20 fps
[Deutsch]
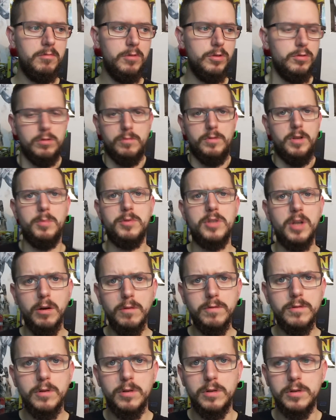und irgendwie habe ich da
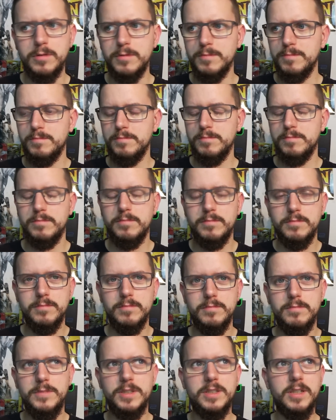aufgehört.
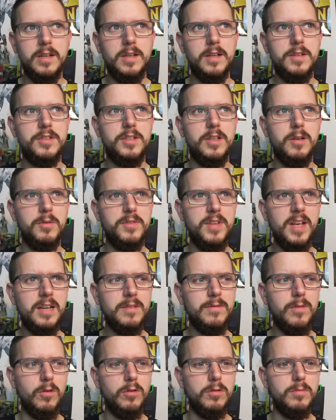Ich kann gar nicht genau
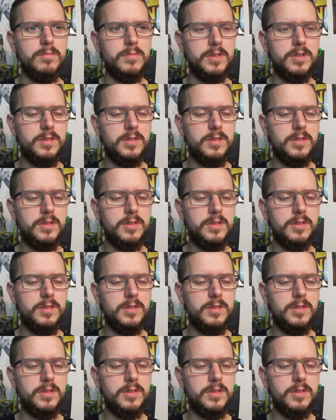sagen, warum.